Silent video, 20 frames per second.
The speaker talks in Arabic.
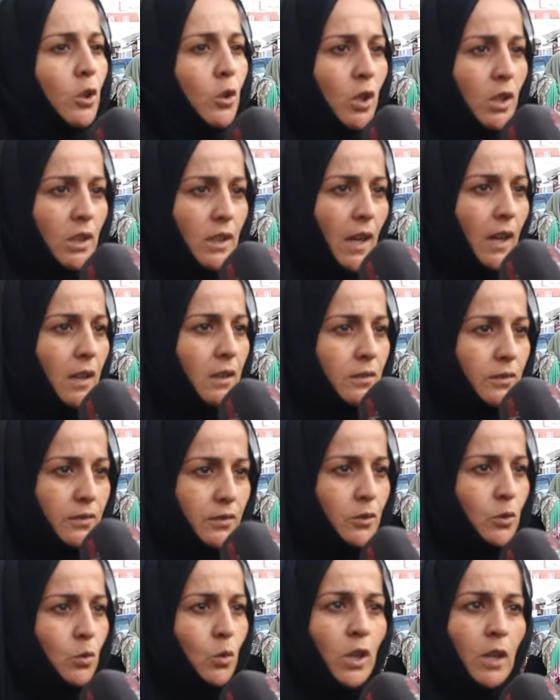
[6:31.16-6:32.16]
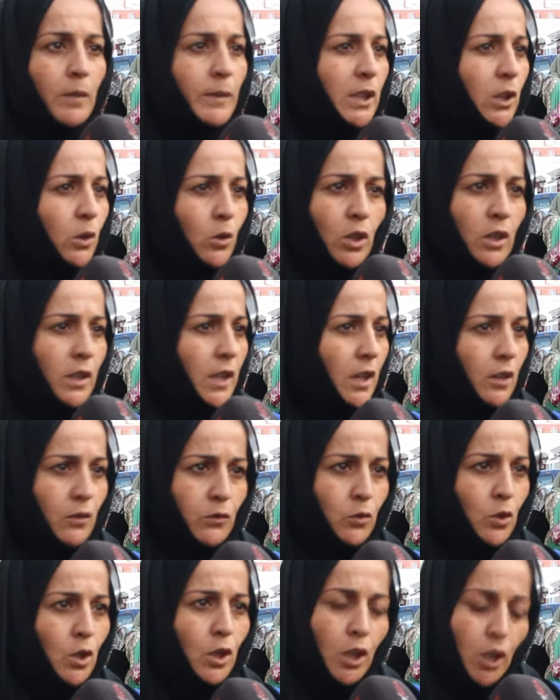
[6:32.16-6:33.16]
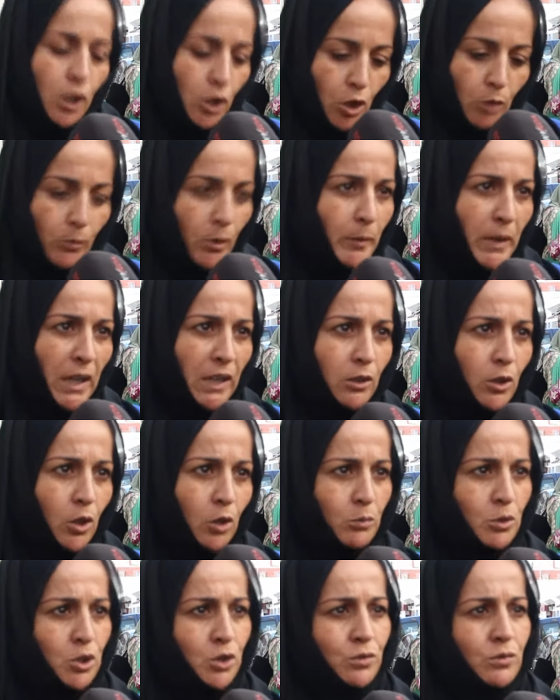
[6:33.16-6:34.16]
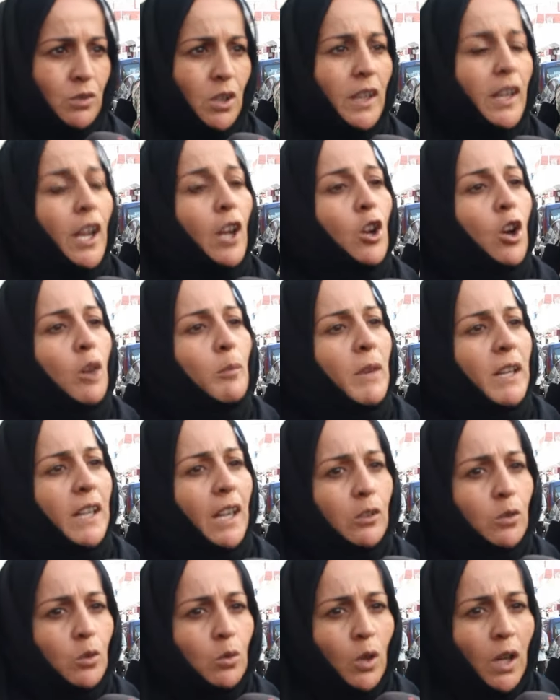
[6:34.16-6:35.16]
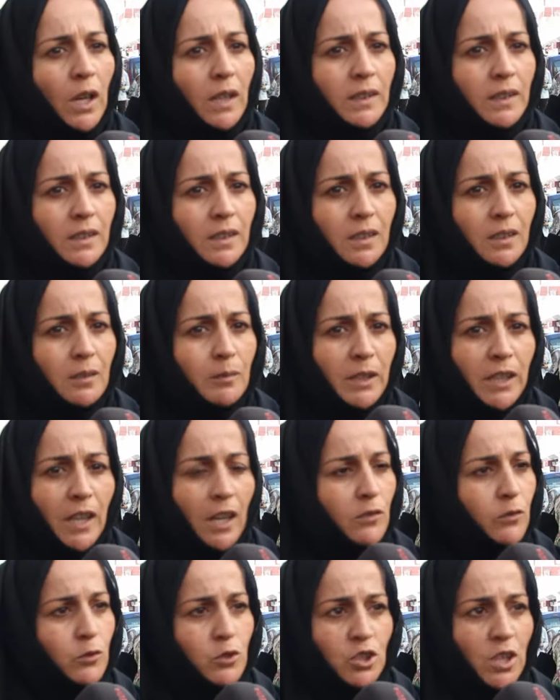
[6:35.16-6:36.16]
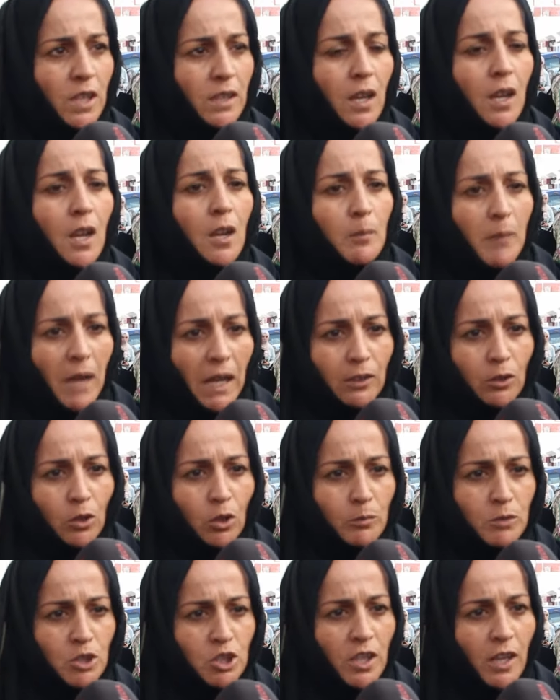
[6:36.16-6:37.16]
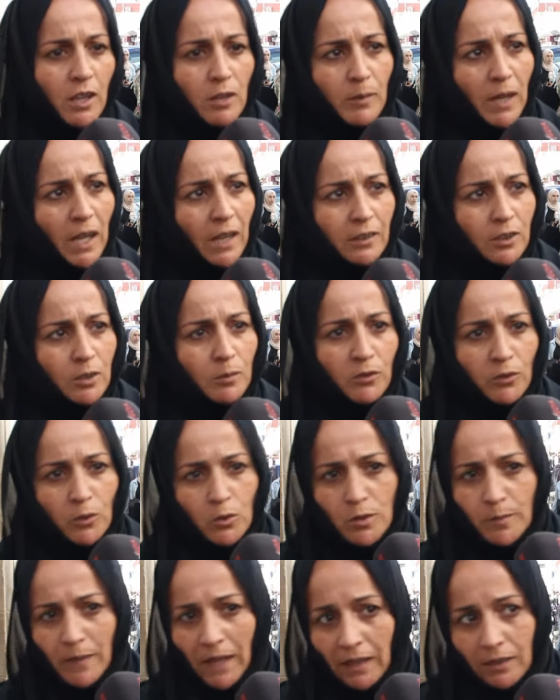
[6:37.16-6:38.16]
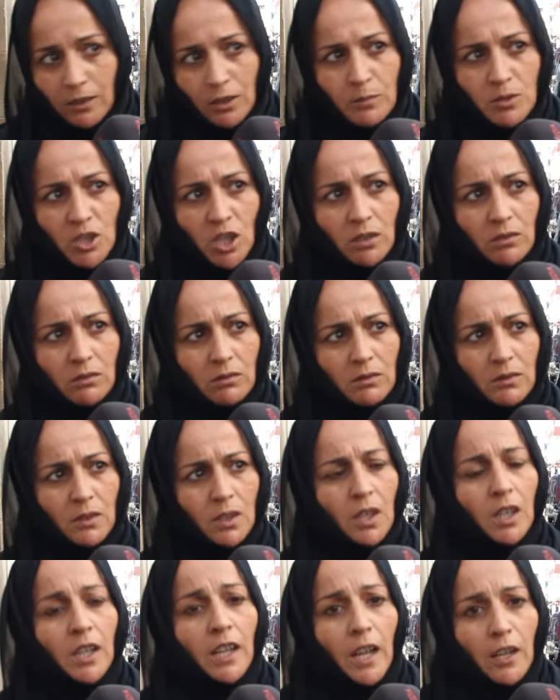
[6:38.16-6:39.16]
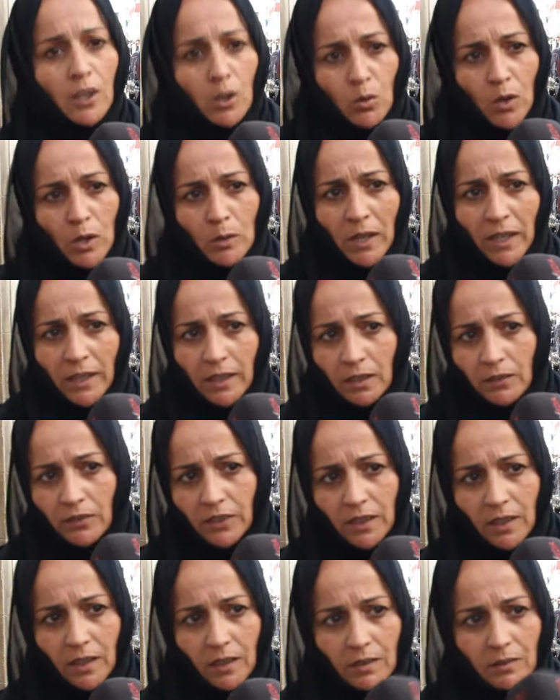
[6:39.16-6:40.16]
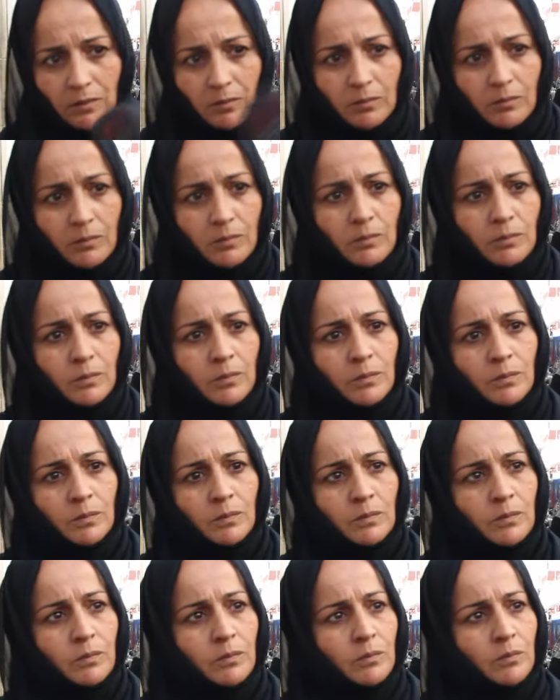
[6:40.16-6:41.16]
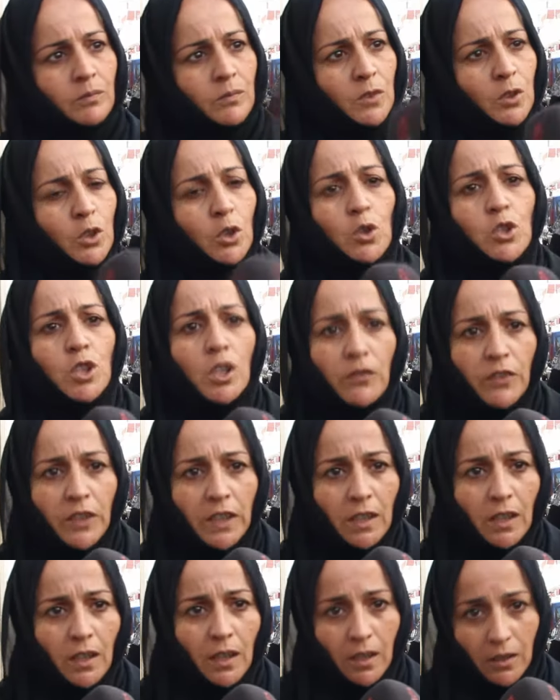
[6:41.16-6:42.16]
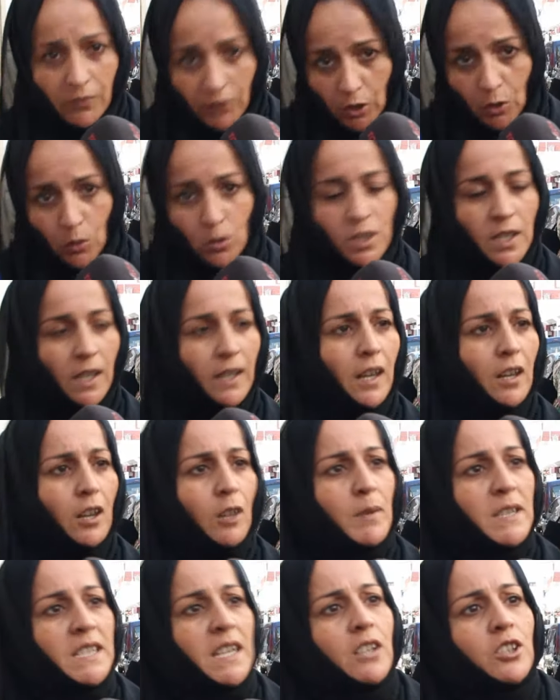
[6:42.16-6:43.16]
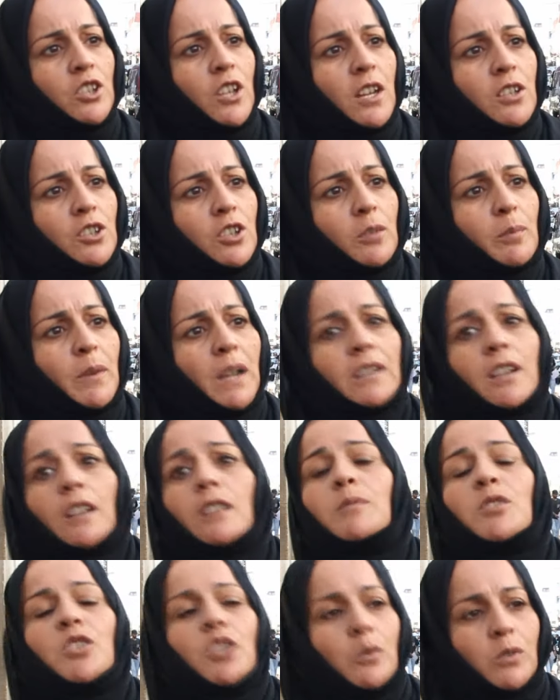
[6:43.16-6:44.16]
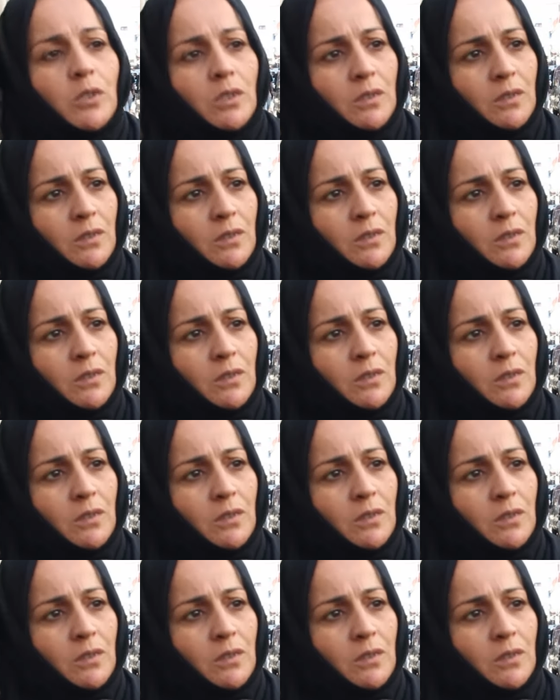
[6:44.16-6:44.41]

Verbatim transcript: الكل تعرف والعباد الكل يعرفوا اللي هما ما عندهمش كان هما قعدوا الوحيدين ما يعرفوا شيء ما عندهمش دار ما عندهم فلوس ما عندهم شيء كان هو الوحيد في دار في تونس يسكن يسكن في في تونس هنا 15 نهج الكماندا اللي بجاو